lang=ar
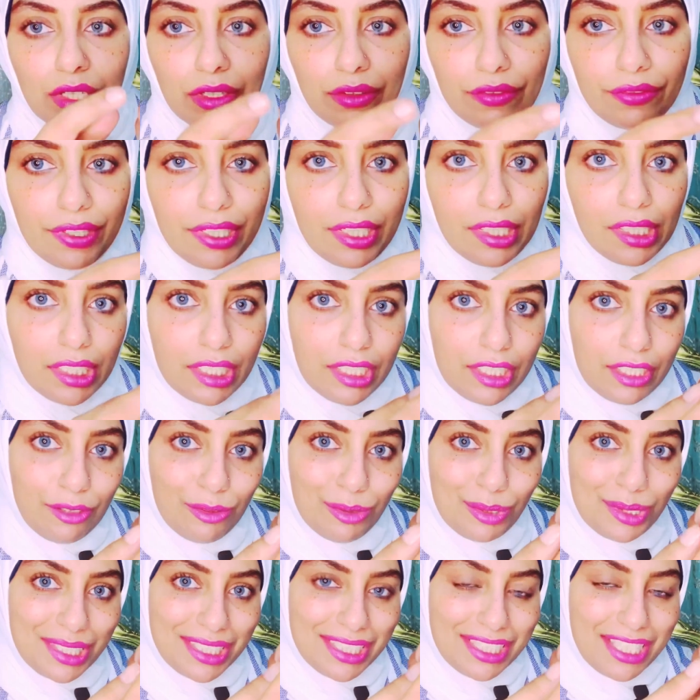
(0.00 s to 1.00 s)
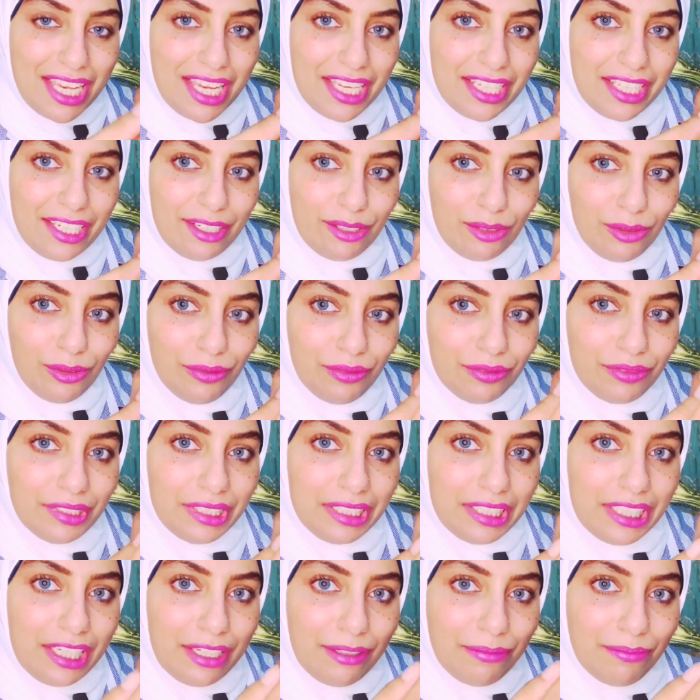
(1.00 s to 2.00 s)
في هنا جزء تاني اهو في
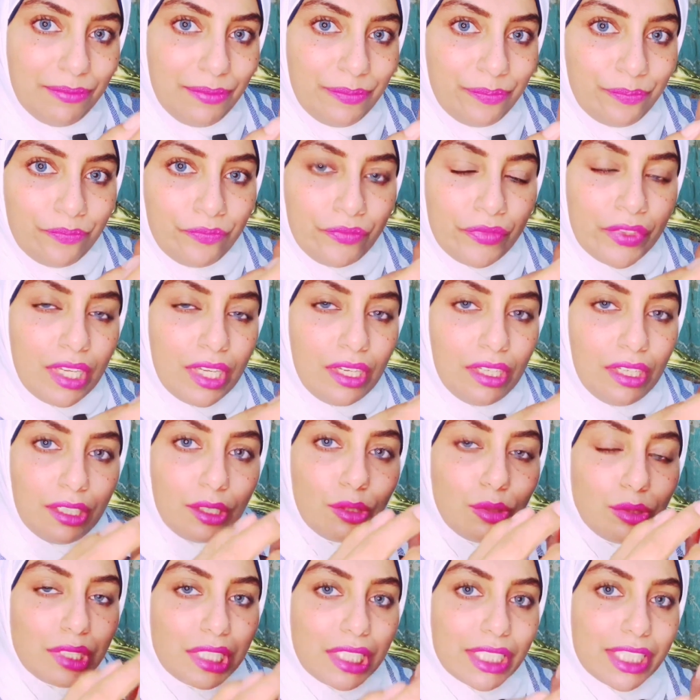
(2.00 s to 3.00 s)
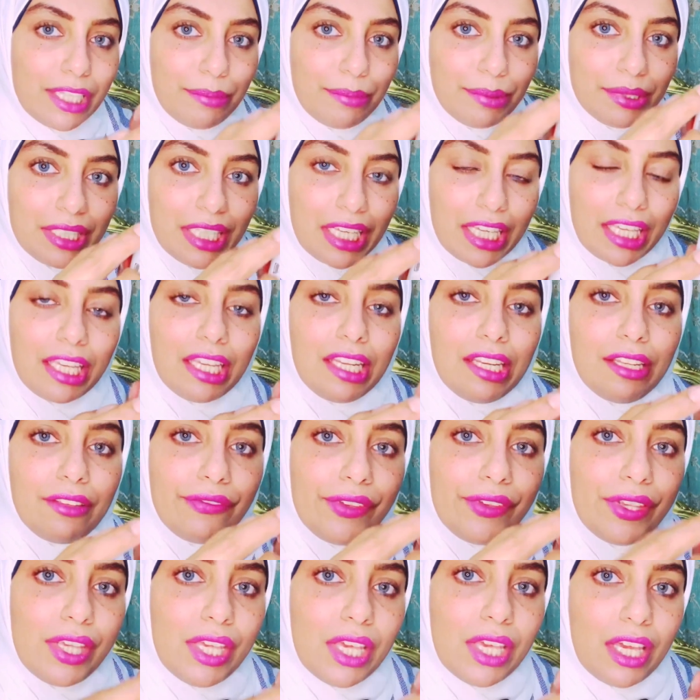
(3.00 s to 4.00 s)
الجنب الجزء ده بتدخلي
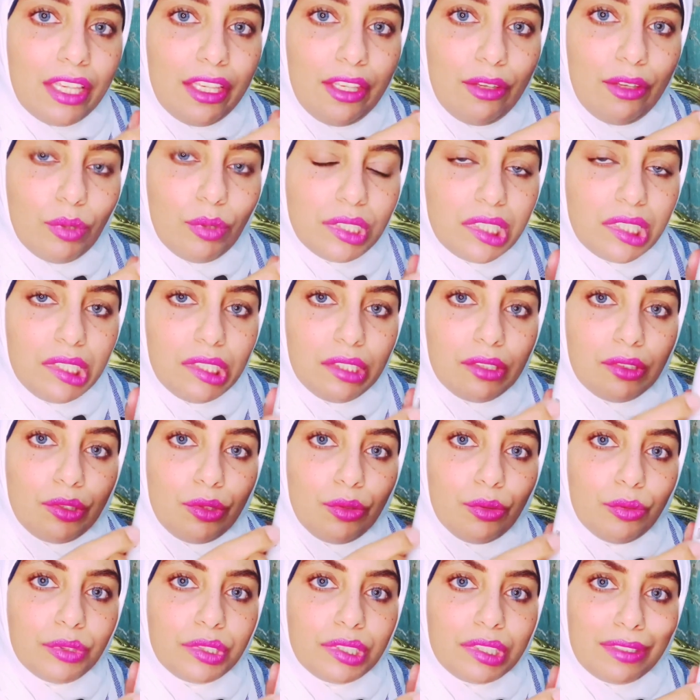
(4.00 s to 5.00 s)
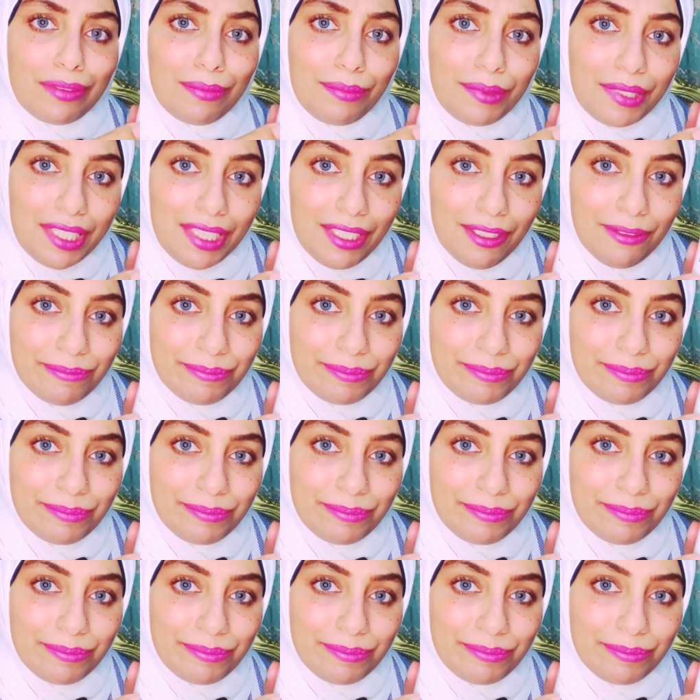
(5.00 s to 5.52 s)
فيه اي وصله يو اس بي